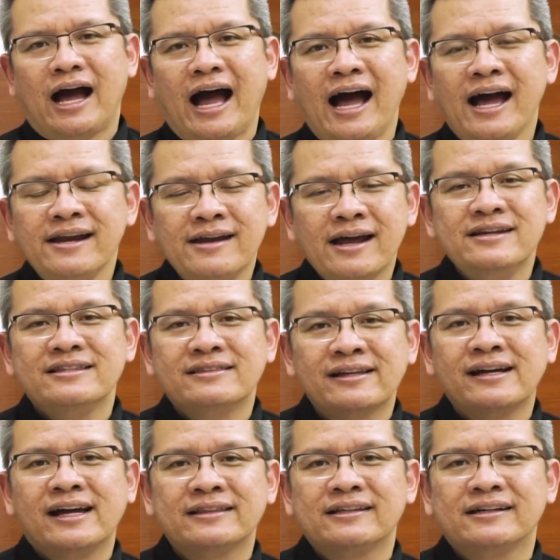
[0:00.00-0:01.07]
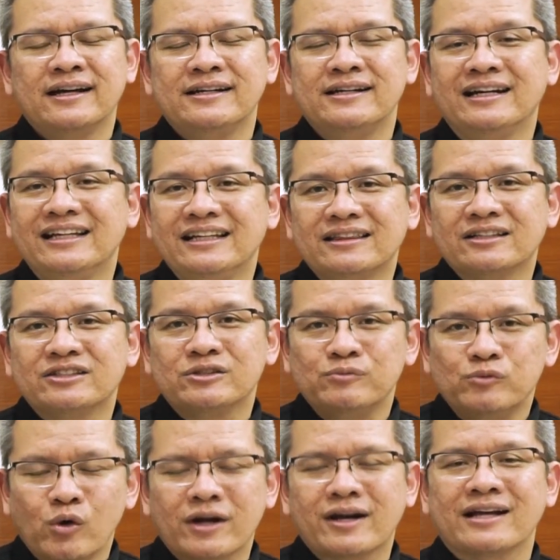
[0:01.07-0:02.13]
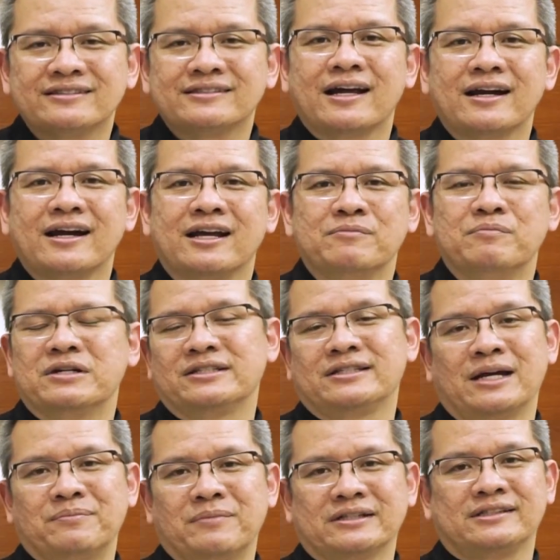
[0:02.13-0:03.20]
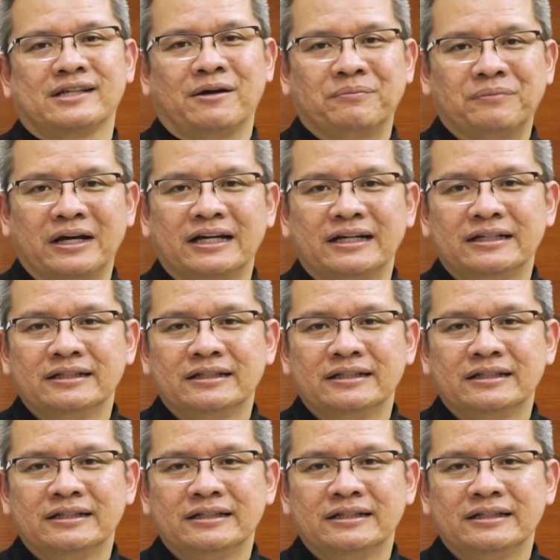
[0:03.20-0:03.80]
ada di tengah-tengah dan kita semua rasakan bersama-sama.